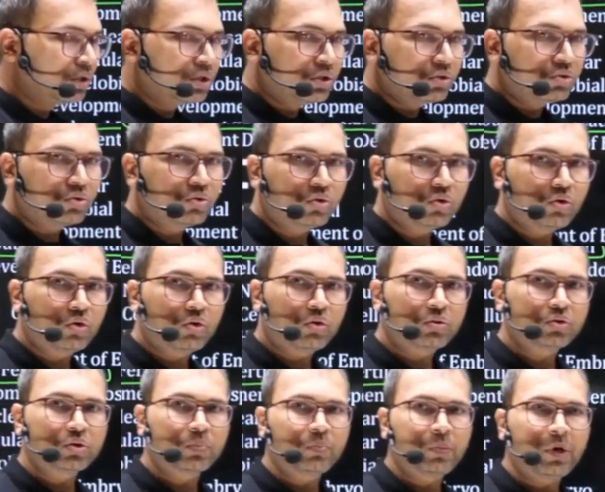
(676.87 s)
तो
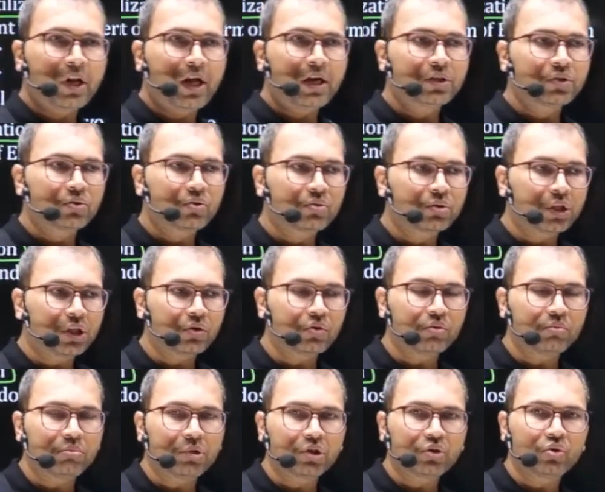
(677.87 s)
जो प्लांट्स होते हैं
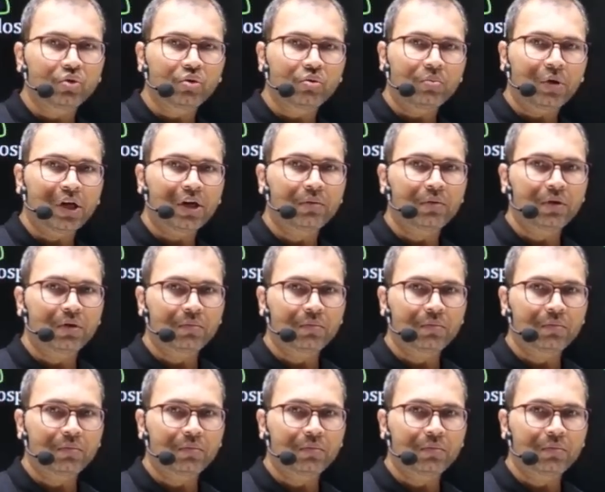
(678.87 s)
उनमें दो बार